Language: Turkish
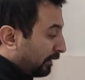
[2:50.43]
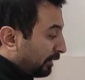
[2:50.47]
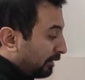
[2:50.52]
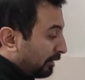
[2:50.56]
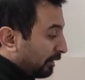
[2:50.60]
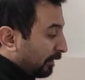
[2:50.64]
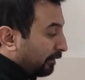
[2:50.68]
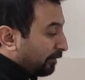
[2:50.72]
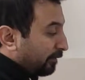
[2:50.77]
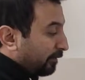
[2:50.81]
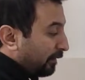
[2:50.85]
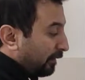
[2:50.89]

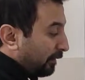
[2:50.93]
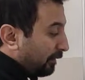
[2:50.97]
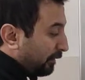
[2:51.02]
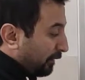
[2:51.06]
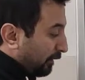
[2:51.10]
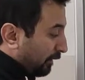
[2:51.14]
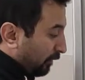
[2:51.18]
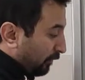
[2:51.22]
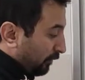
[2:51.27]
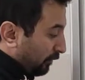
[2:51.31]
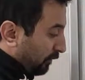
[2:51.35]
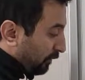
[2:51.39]
Yazları
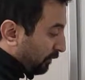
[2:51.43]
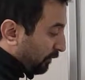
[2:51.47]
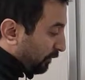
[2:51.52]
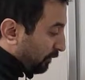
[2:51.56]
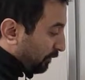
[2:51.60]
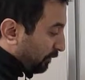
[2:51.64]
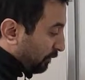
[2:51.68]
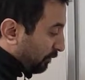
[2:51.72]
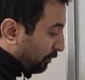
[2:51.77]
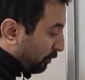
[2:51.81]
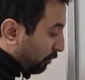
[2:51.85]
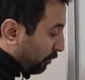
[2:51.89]

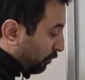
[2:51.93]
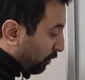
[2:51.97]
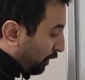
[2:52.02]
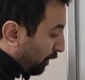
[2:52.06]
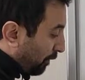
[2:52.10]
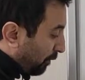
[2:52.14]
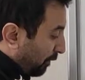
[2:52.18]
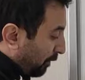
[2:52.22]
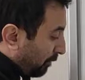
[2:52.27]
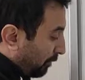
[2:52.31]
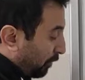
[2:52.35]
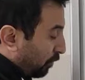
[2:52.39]
yağışlıdır.
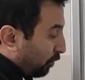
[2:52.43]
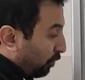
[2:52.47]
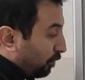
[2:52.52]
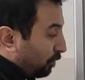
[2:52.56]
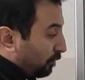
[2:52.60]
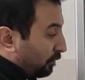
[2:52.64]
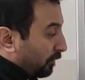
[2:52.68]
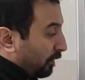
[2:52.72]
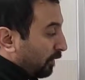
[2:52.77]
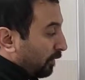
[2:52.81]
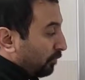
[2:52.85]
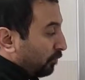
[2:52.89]
Önemli bir
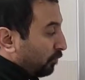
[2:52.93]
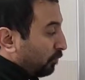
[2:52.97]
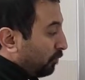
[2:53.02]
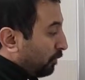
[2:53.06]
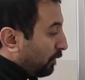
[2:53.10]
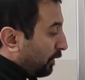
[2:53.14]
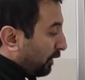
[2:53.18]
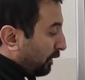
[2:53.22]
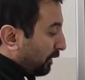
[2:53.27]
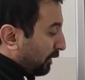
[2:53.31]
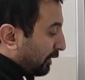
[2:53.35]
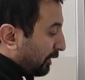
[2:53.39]
nokta
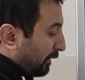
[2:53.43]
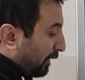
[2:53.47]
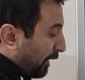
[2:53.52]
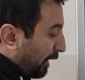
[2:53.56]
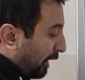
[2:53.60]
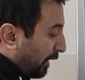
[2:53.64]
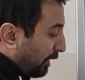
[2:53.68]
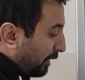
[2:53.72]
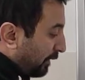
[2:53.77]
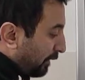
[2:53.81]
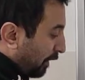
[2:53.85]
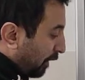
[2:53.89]
dünyadaki
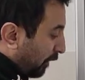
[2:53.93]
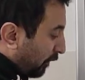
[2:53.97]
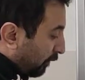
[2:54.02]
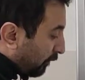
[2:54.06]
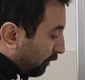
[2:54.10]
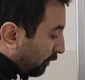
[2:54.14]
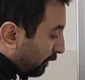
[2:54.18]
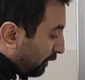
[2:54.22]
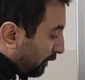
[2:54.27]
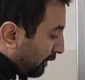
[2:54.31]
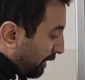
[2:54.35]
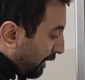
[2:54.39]
en
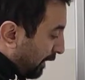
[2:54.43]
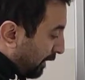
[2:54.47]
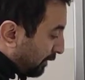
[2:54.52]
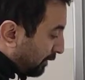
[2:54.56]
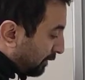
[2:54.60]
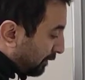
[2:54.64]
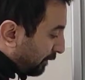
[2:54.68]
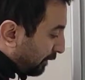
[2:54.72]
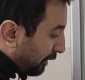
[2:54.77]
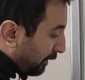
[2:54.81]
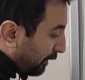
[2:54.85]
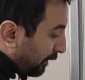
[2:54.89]
yağışlı
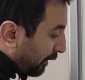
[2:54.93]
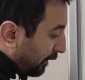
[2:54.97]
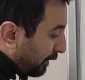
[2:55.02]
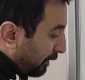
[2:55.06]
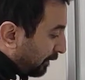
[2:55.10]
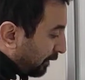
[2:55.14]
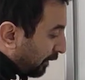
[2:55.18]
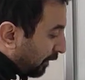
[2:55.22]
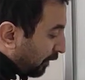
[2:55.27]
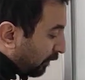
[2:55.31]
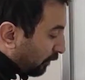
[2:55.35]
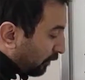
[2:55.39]
yer ya da en
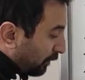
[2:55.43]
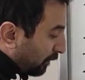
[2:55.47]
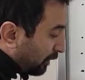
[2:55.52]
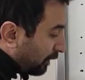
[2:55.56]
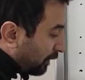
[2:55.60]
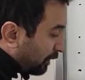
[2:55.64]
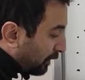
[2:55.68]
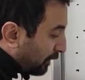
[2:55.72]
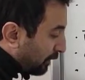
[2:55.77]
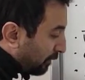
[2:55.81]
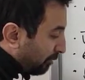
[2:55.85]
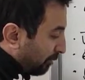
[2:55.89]
yağışlı
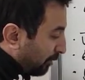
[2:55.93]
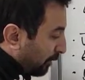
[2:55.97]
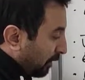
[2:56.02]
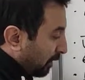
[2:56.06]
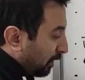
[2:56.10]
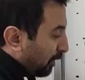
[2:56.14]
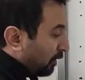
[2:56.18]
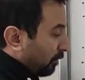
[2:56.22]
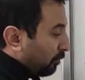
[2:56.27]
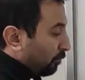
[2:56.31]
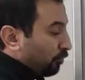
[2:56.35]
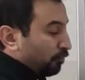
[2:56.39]
iklim
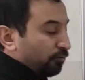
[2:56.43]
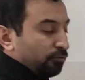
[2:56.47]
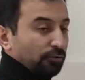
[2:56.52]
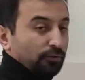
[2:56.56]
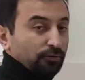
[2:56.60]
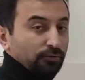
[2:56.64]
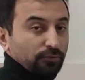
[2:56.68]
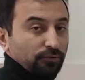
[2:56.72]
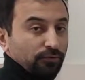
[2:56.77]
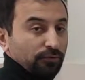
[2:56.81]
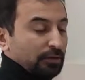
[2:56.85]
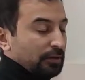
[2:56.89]

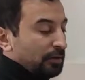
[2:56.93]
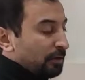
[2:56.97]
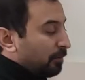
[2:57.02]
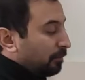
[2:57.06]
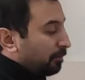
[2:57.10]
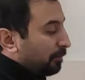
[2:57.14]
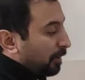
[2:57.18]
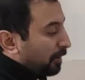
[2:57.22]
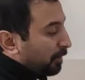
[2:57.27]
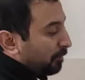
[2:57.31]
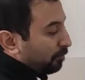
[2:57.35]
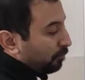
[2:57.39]
musondur.
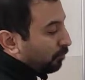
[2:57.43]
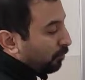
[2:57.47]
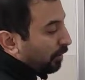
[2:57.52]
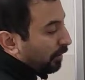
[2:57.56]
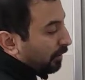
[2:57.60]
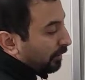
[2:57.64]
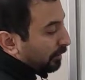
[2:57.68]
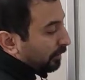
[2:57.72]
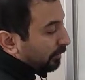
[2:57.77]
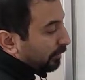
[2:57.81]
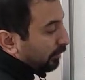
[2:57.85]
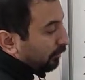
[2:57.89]
Bakın bu
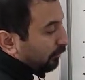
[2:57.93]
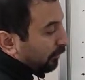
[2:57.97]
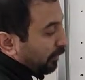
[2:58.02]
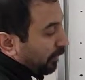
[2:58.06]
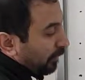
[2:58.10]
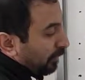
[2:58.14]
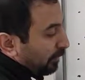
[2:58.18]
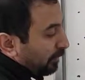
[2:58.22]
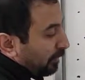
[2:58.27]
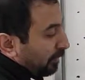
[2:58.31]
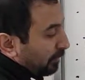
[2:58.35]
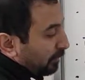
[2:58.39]
arkadaş
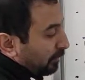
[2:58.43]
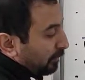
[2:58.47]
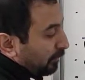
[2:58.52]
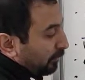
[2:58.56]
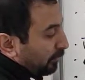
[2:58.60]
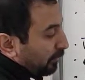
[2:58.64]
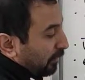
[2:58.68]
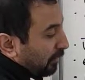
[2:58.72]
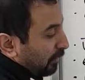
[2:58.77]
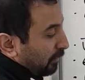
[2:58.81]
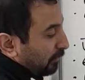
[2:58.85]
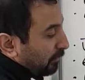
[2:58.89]

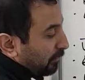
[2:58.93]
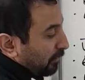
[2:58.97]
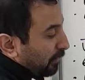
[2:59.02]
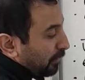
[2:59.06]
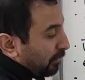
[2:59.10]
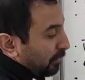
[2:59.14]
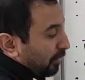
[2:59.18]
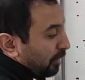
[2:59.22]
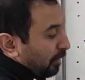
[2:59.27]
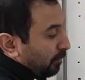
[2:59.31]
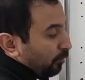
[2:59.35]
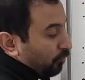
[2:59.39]
yaklaşık 6
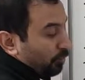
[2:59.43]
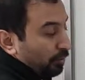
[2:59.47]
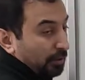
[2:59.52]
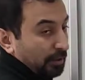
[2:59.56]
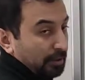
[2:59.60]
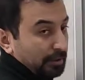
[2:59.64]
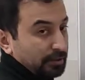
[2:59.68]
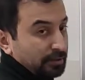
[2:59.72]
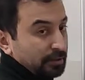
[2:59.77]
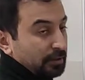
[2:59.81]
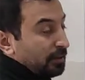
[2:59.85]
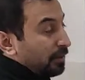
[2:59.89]
ay yağmur
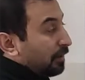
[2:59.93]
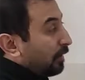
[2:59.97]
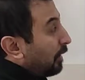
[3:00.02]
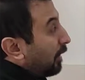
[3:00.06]
yağar.